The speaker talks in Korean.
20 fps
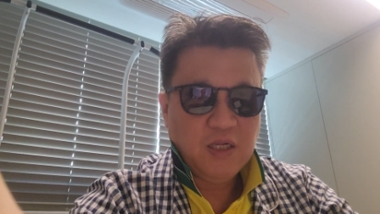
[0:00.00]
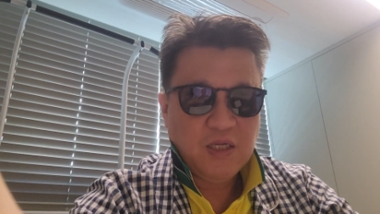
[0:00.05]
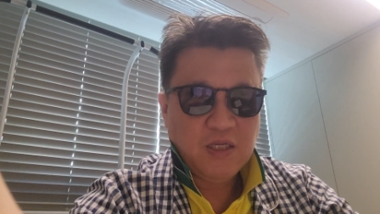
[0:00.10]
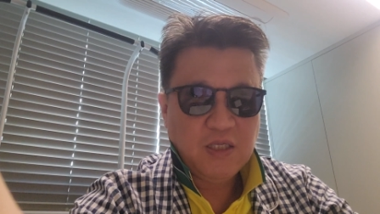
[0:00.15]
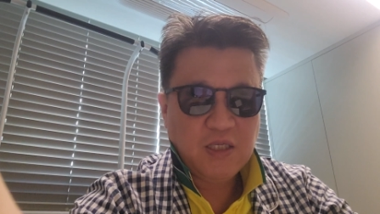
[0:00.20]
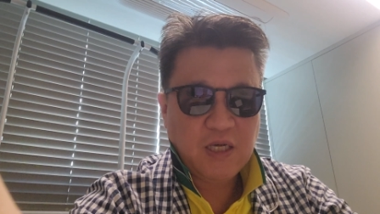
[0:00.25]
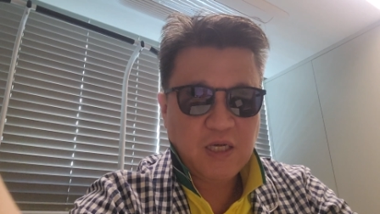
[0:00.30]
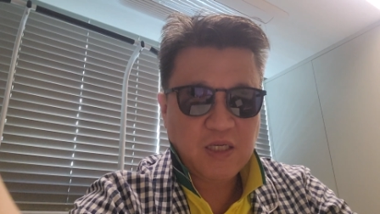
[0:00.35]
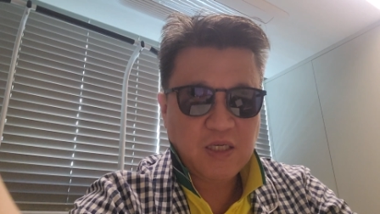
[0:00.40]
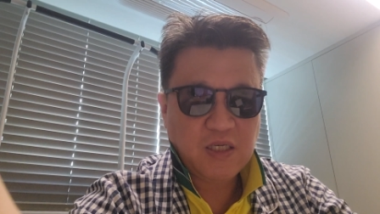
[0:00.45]

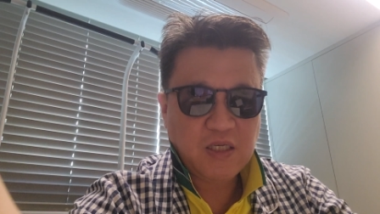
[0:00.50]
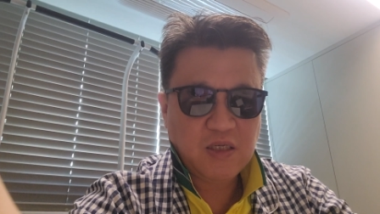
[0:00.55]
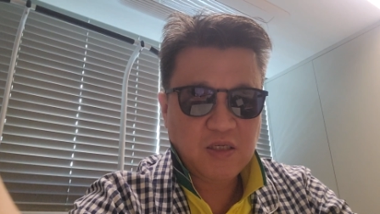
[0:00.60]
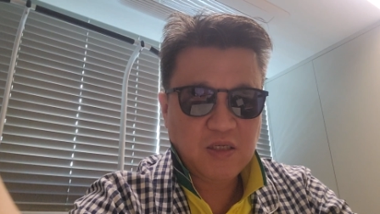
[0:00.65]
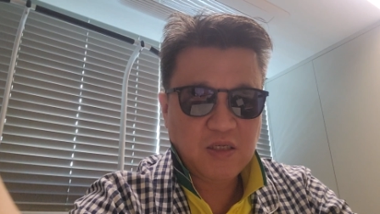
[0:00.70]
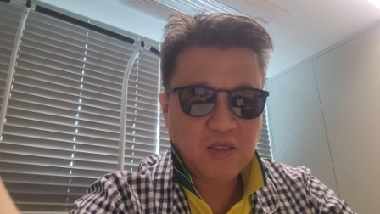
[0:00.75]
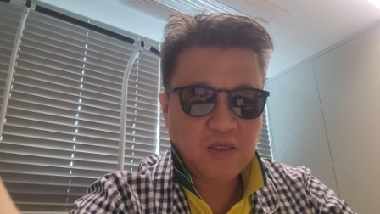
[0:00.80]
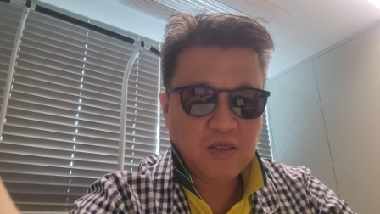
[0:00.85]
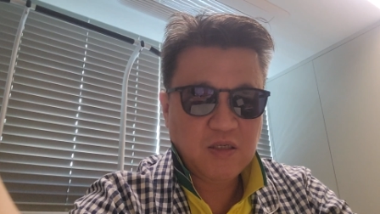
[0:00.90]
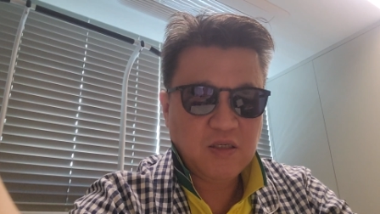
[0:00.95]

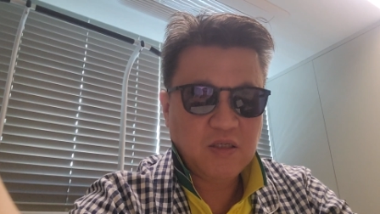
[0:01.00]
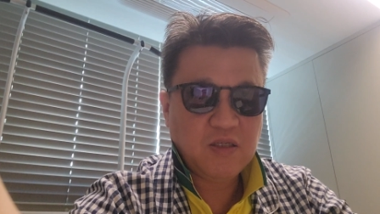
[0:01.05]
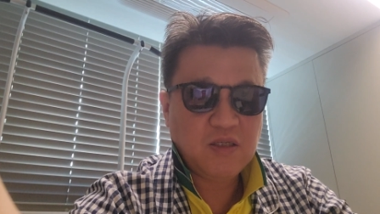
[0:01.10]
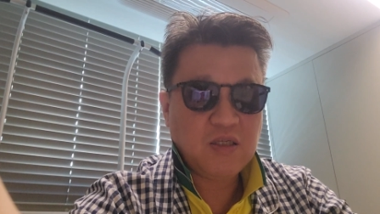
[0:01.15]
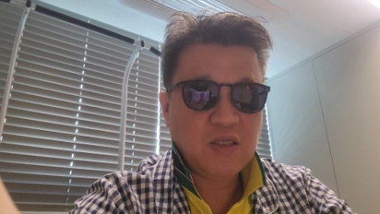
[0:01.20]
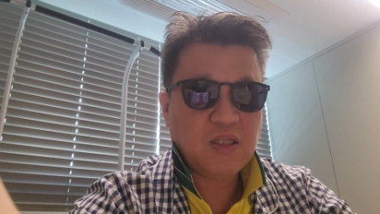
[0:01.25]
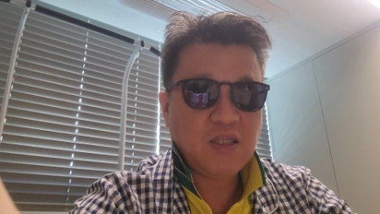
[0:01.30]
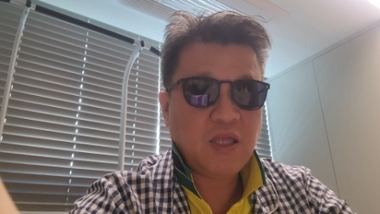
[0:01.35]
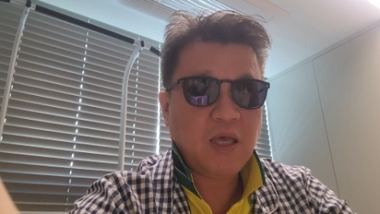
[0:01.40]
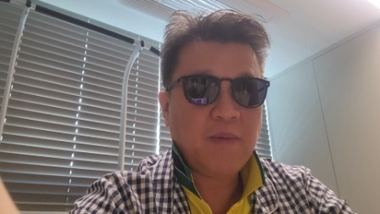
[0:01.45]
사실은
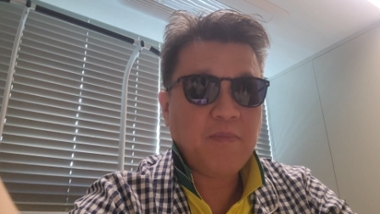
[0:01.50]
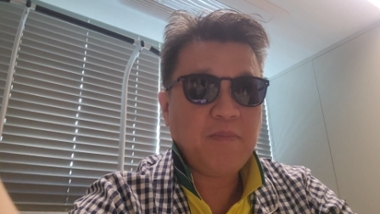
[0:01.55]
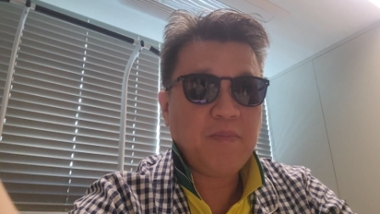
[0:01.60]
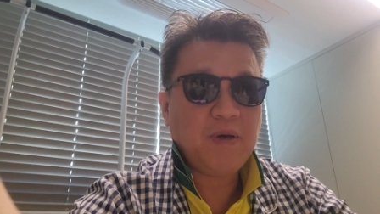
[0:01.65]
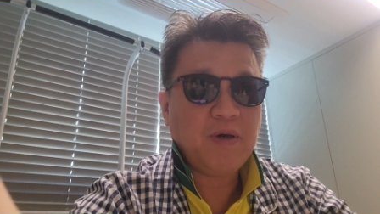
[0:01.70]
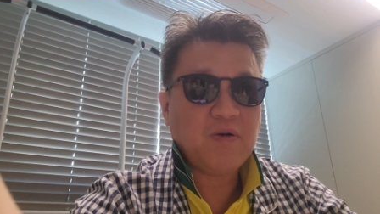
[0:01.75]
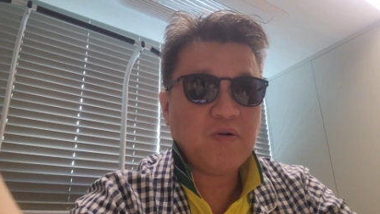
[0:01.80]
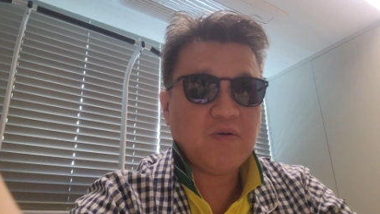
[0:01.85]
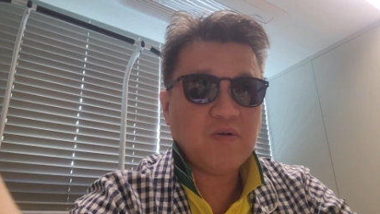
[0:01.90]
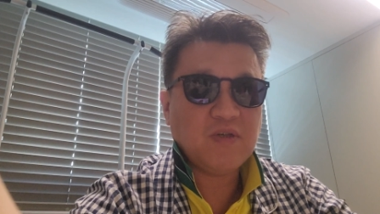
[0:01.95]
이제
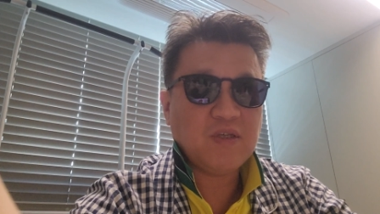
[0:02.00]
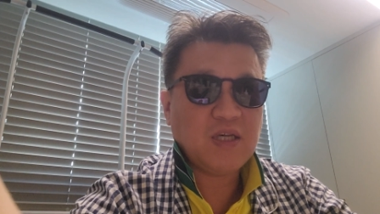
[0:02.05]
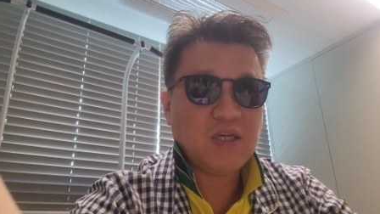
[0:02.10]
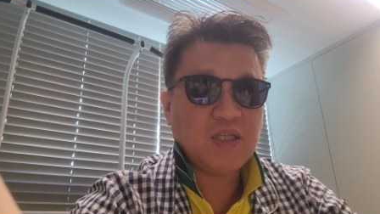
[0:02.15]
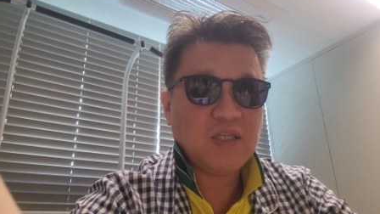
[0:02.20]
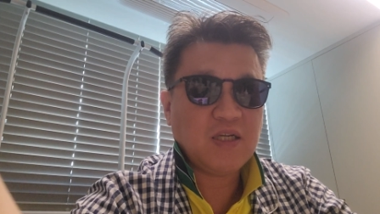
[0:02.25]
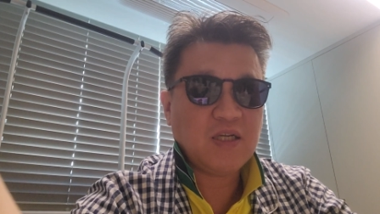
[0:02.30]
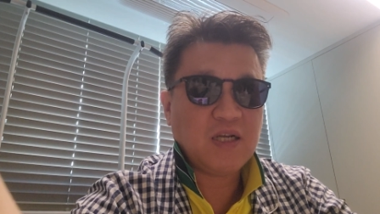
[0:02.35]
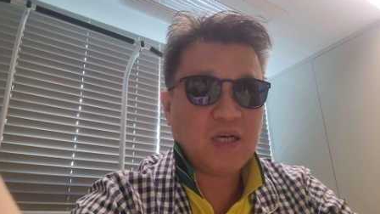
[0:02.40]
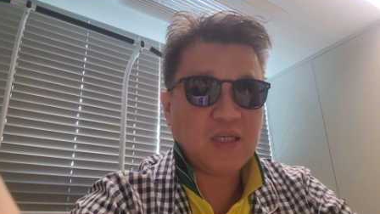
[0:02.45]
텐베거는
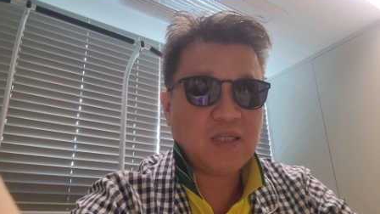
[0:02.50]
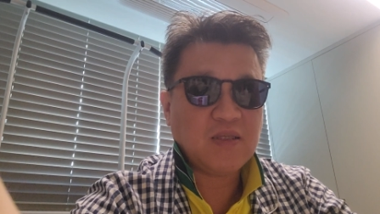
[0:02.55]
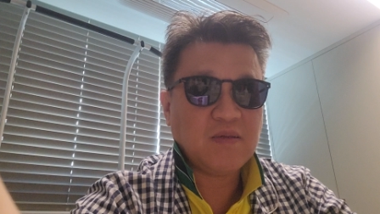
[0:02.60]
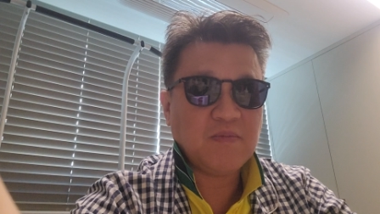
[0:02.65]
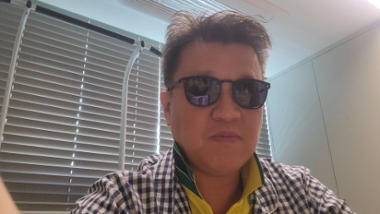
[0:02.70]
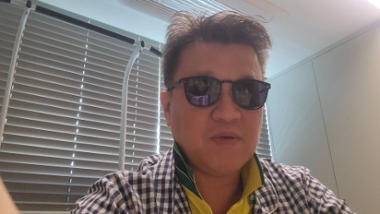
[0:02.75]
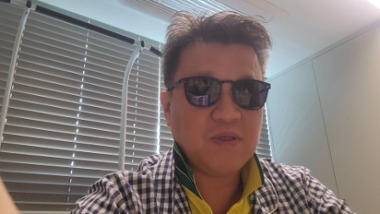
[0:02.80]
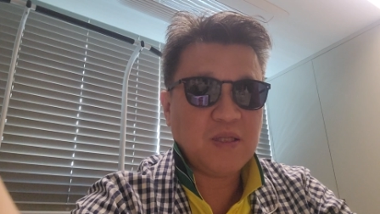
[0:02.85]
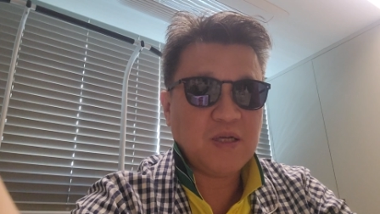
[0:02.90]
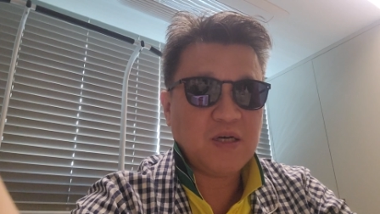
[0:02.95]
사실
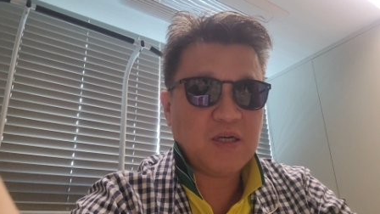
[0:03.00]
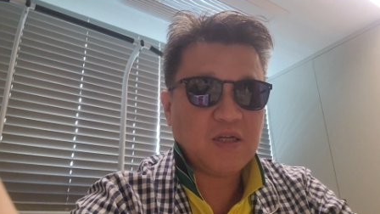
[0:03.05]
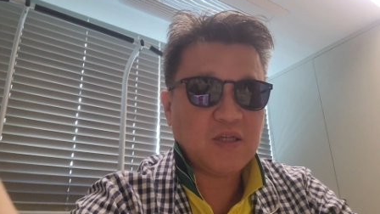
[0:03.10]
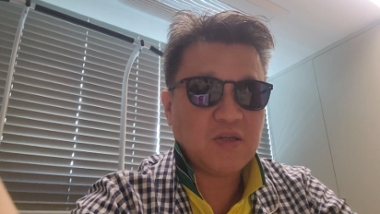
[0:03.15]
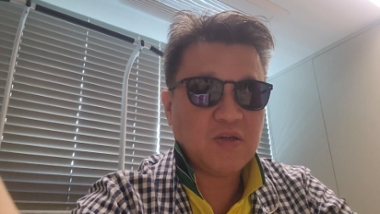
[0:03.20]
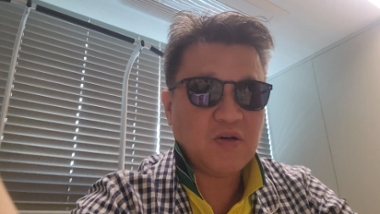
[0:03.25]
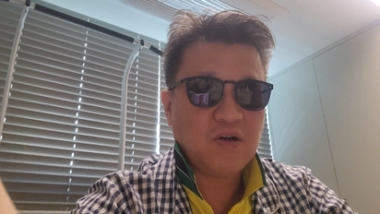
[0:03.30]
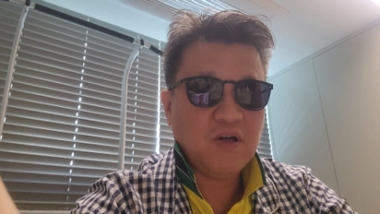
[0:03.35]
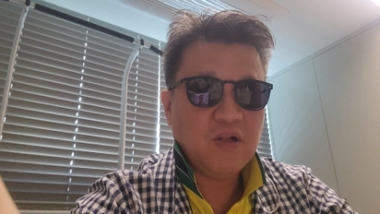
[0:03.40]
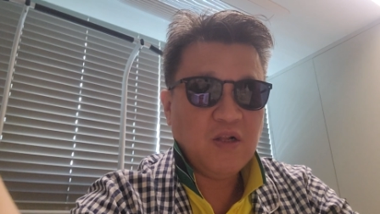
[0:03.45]
낮습니다
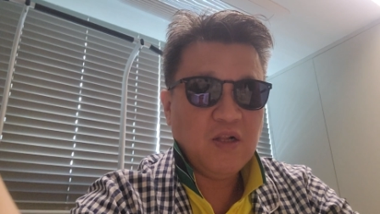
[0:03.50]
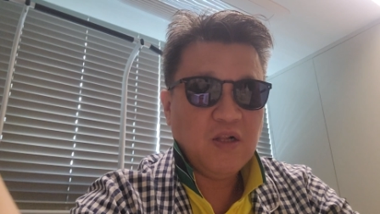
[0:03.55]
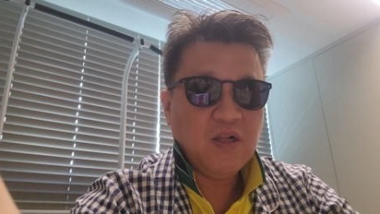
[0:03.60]
그래서